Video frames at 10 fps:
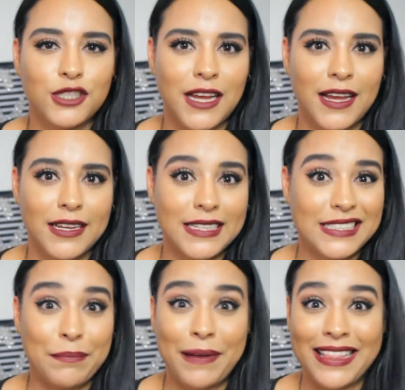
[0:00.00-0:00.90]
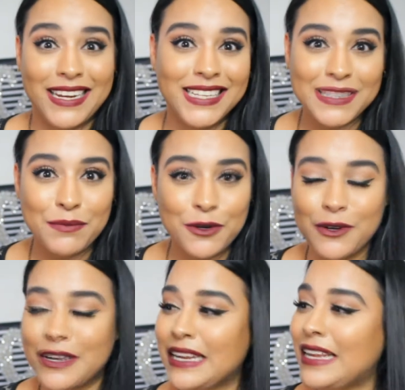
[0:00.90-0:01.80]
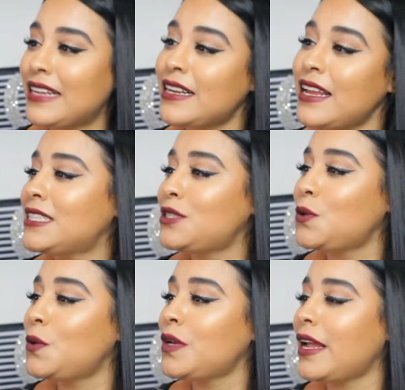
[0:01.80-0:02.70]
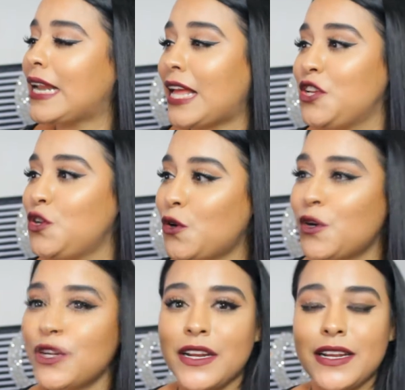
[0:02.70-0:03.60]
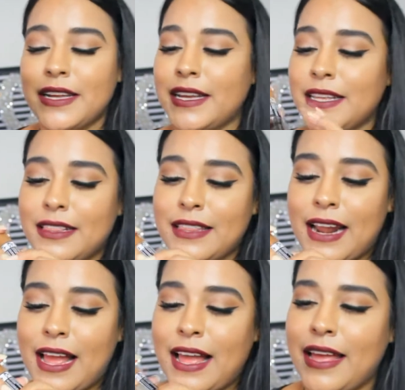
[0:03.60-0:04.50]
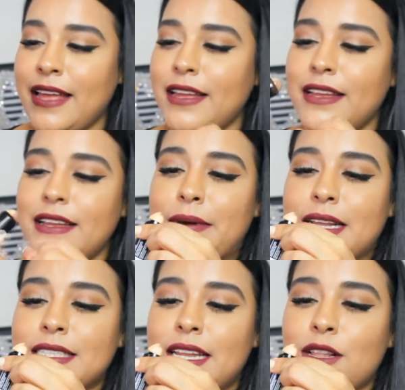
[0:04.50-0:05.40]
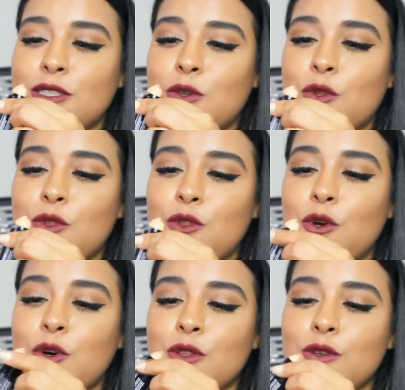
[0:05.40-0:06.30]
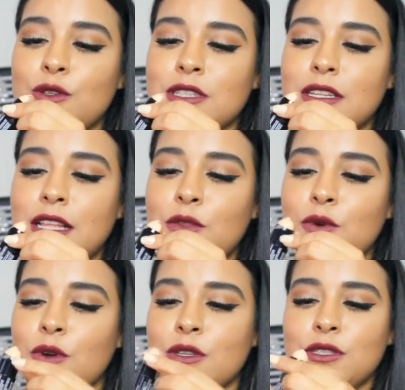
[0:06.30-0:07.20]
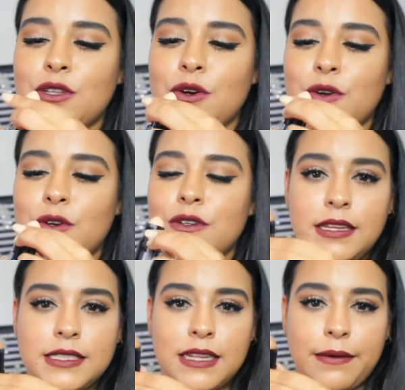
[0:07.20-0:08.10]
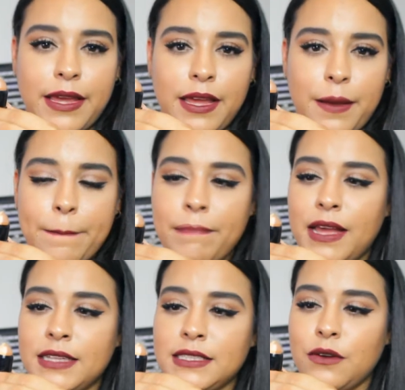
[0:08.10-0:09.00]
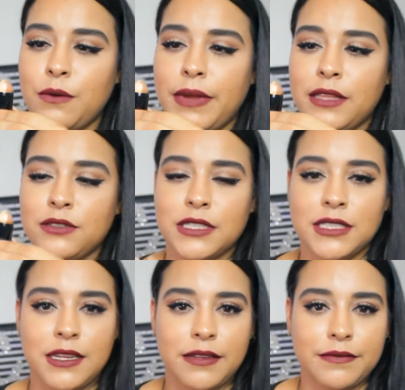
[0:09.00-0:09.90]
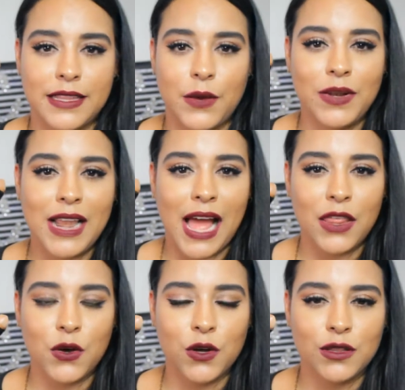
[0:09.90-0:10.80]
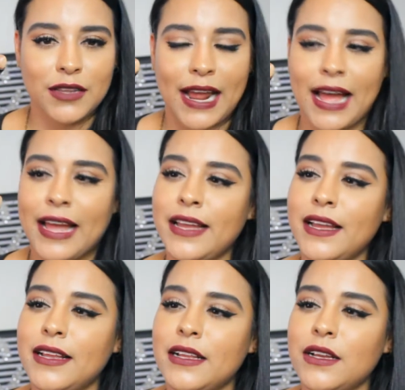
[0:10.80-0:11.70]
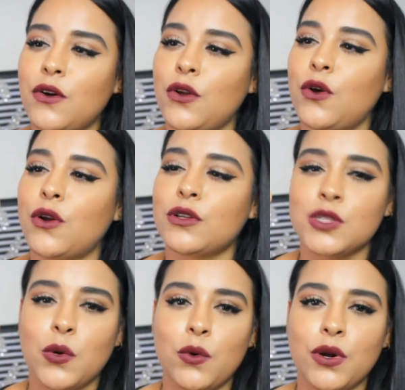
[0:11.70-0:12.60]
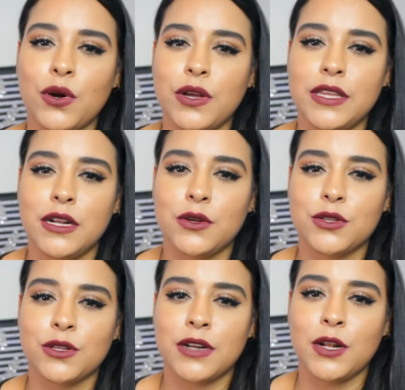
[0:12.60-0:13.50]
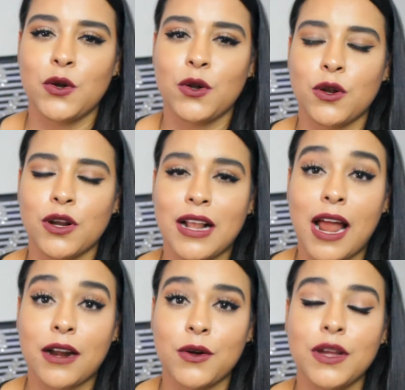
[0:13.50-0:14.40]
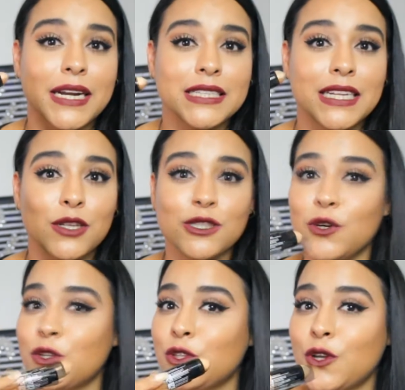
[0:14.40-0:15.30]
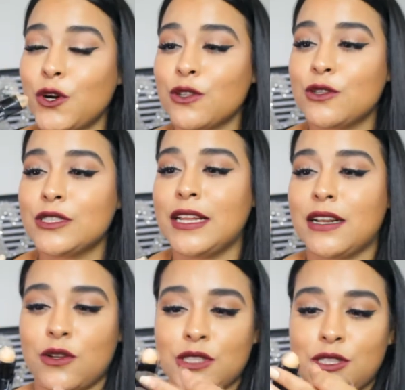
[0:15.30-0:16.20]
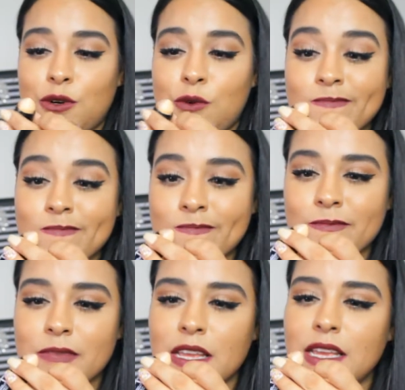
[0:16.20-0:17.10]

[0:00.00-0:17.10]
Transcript: O sea, está padrísimo, ¿no creen? Es un crayón que trae para hacer los contornos de tu rostro y se ve más o menos así. De un lado trae color oscuro y del otro trae el color claro para hacer los contornos del rostro. Mm.